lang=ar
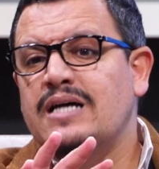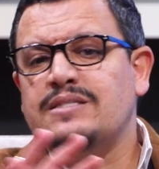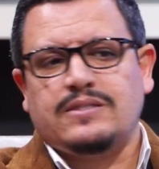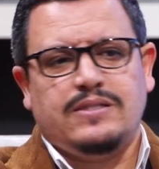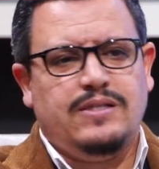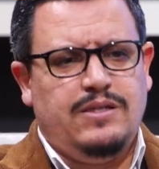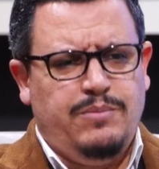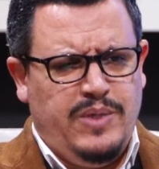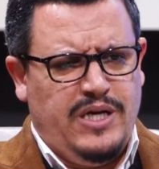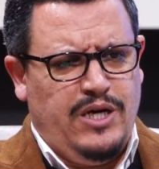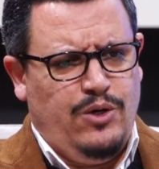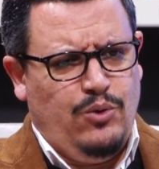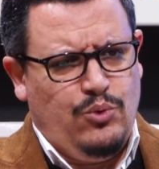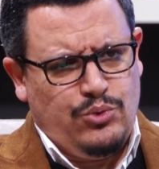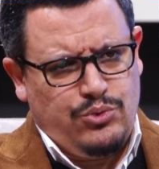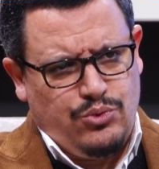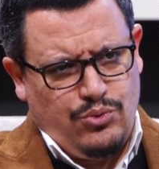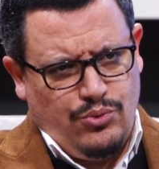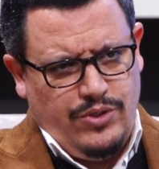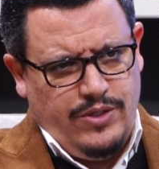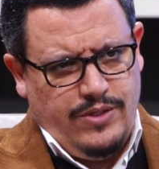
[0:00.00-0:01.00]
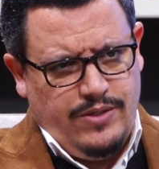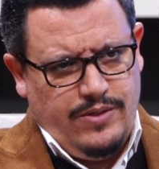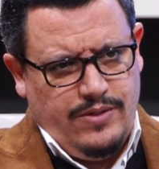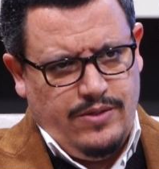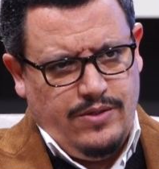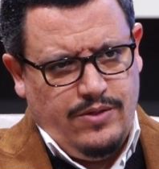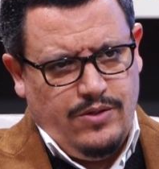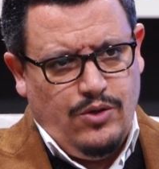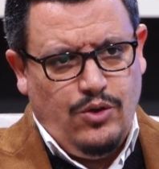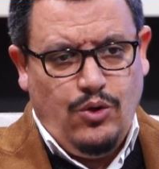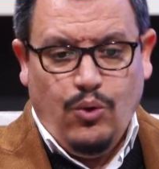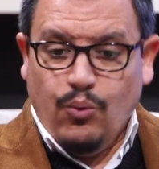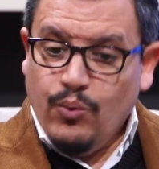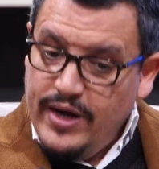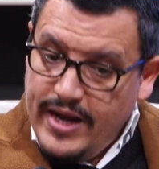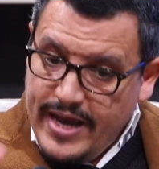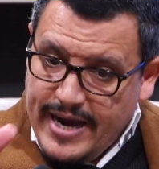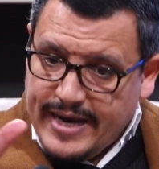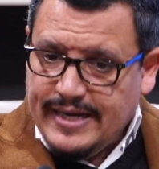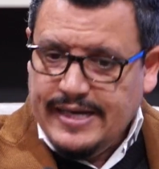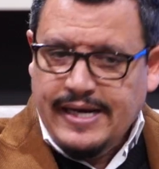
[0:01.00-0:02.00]
أصل من الأصول
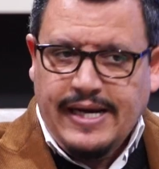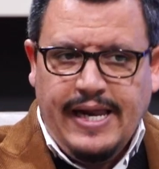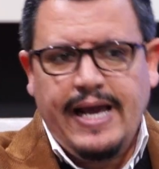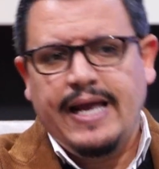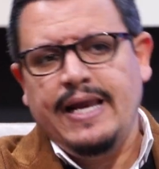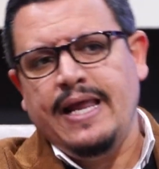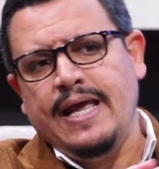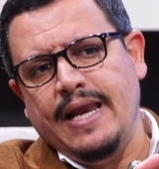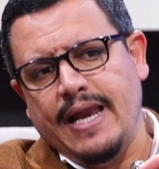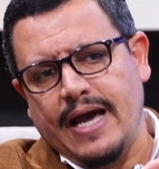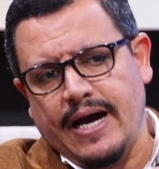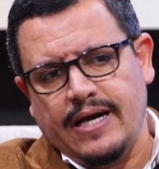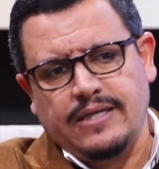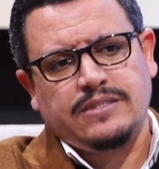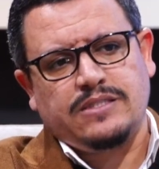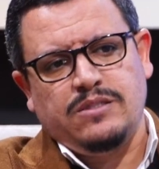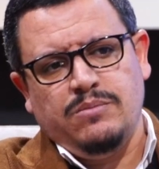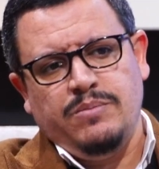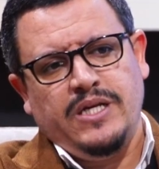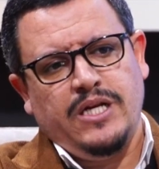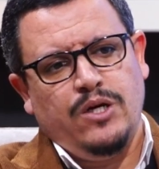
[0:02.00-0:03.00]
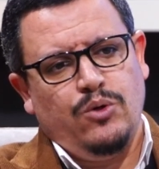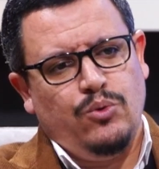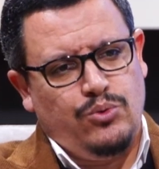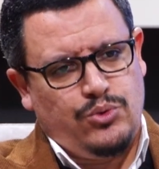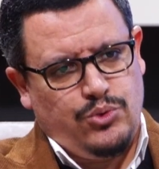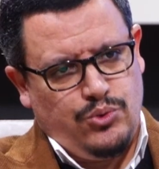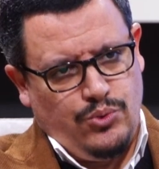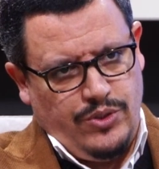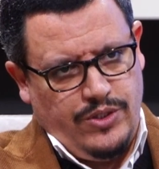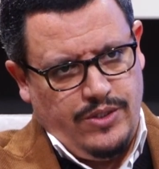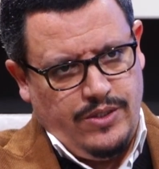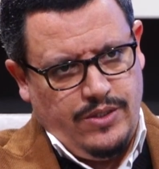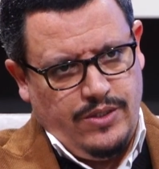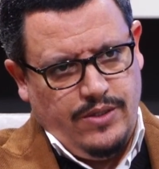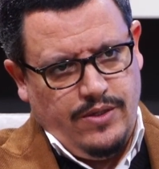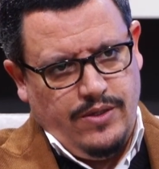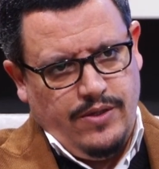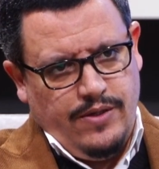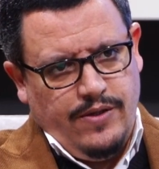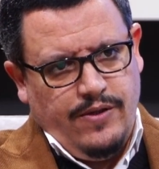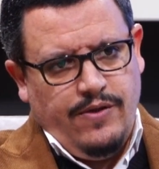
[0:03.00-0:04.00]
والأكل الحلال أصل من الأصول
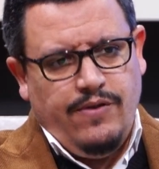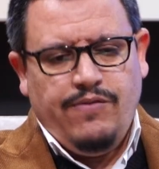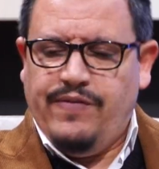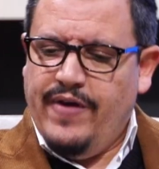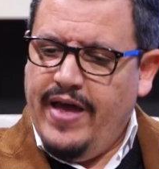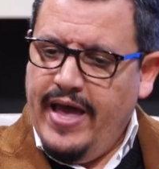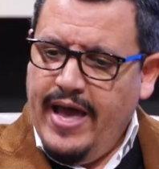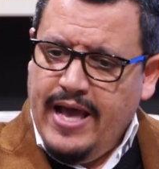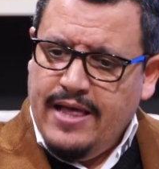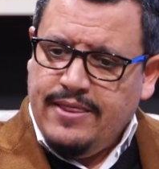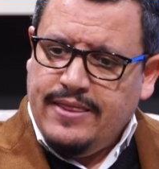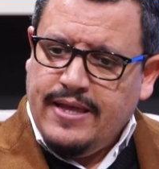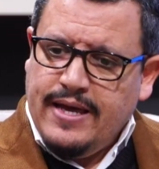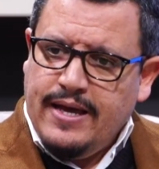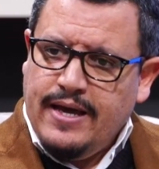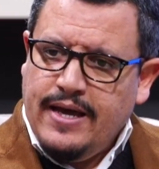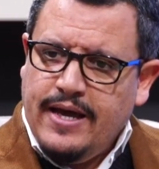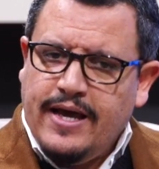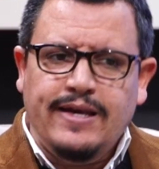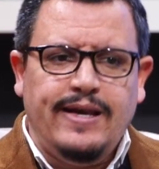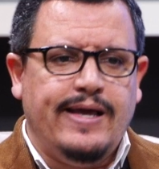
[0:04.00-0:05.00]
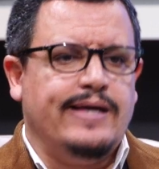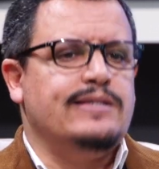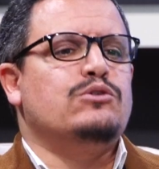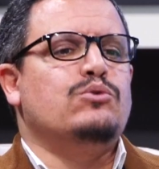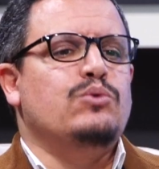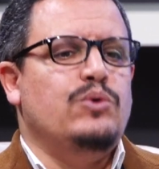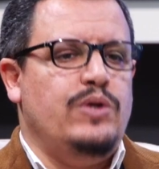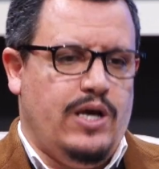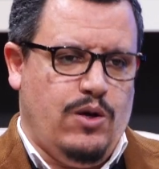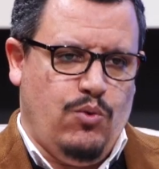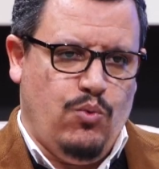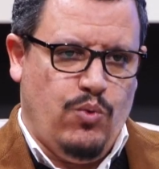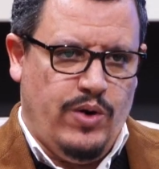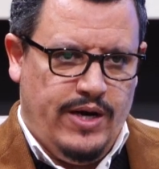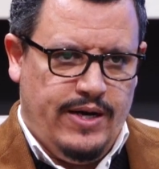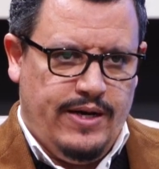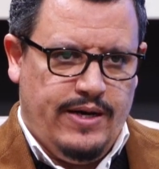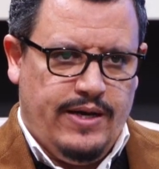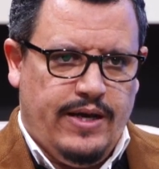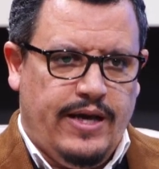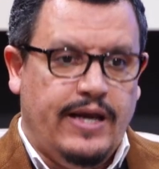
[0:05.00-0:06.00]
جميل جدا فهذا الأصل الأول
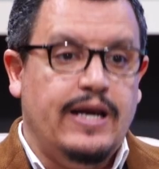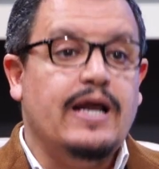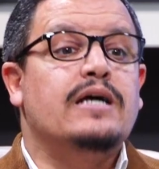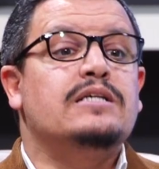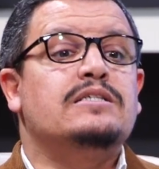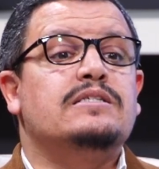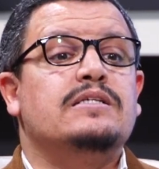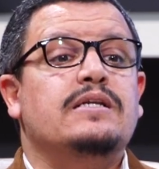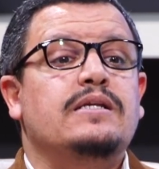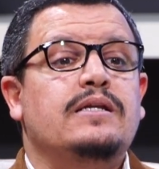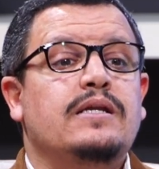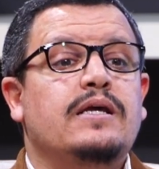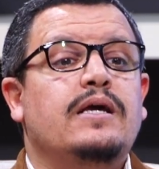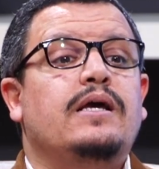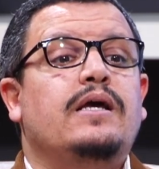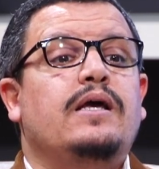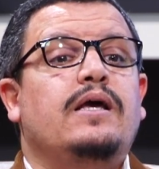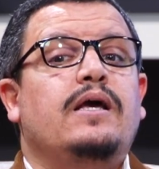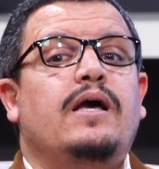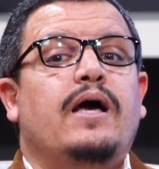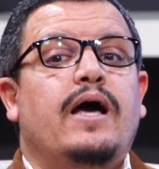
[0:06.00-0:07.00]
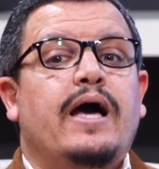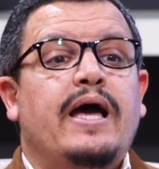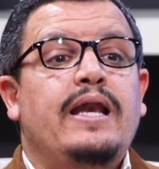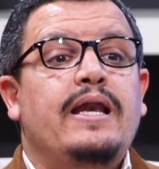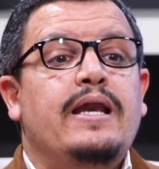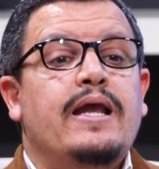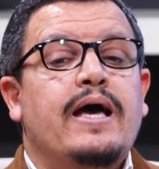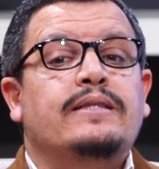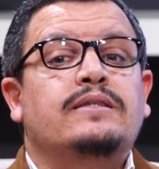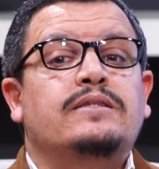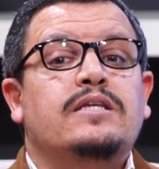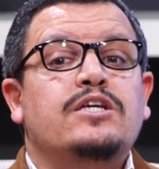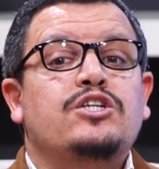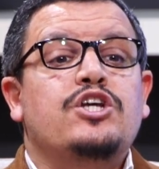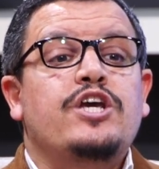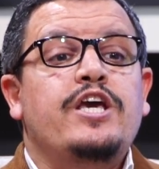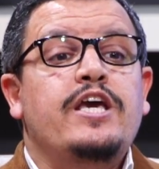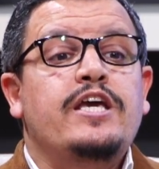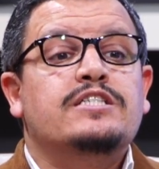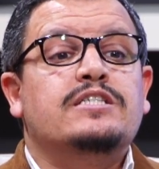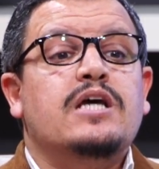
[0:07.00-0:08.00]
الأصل
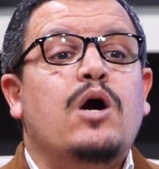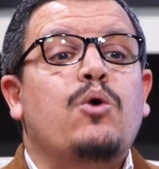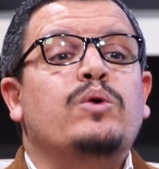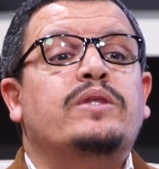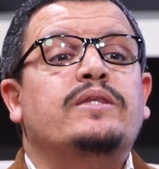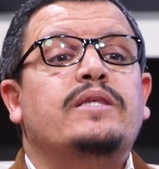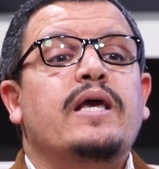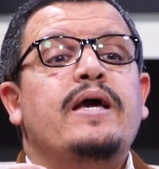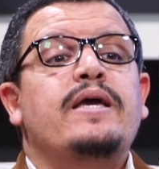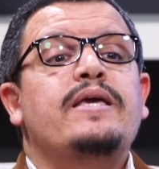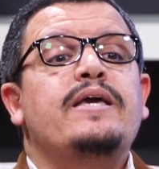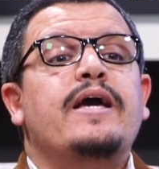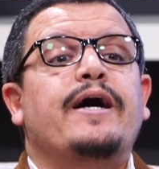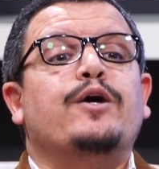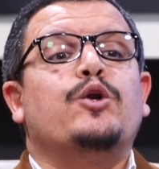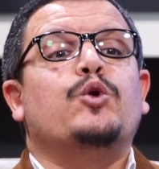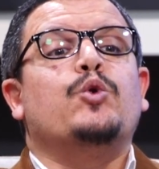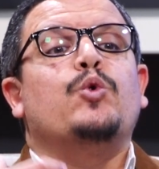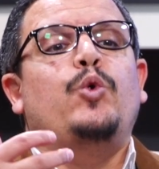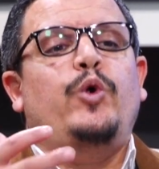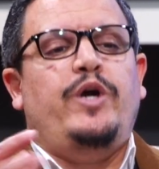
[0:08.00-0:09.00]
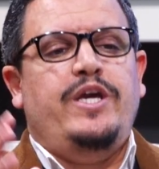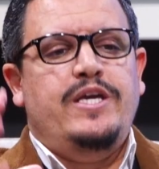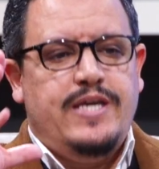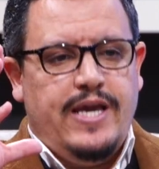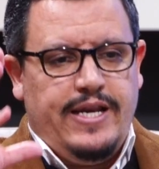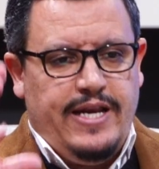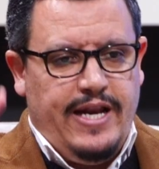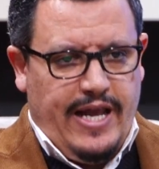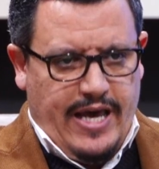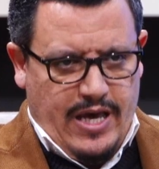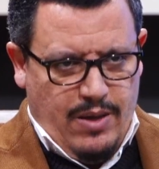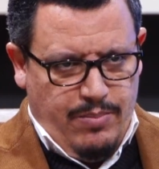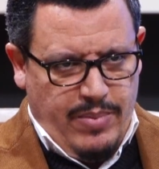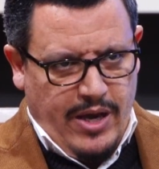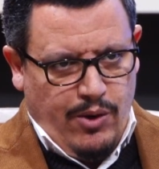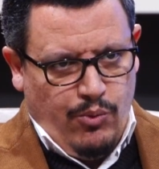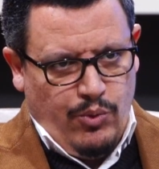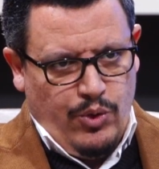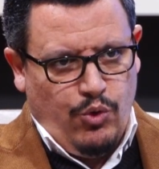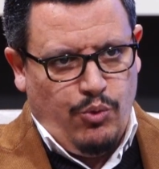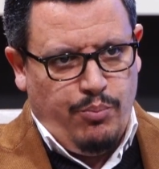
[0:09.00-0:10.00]
التجهيز أو التهيئة الروحية
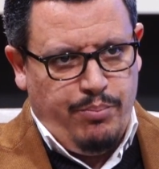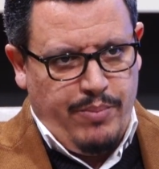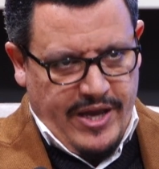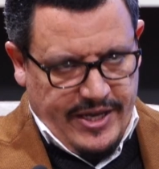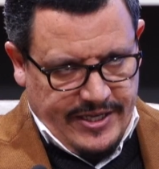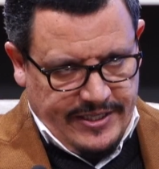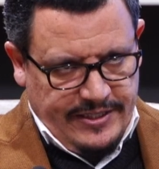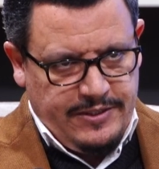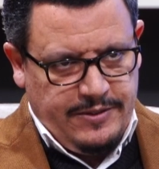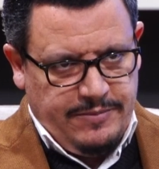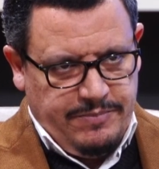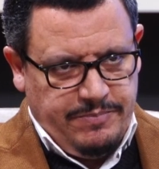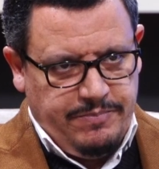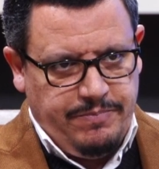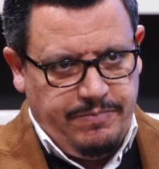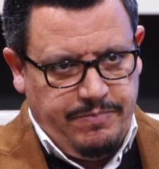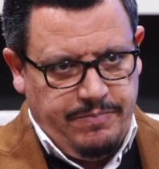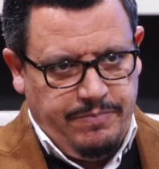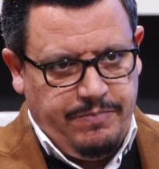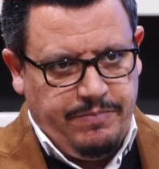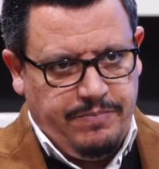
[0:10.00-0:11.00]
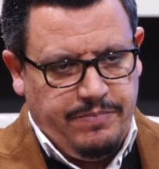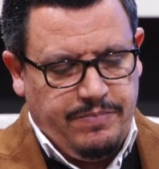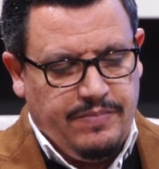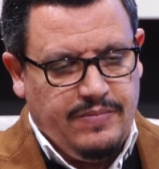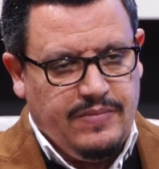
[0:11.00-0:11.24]
للآباء والأمهات جميل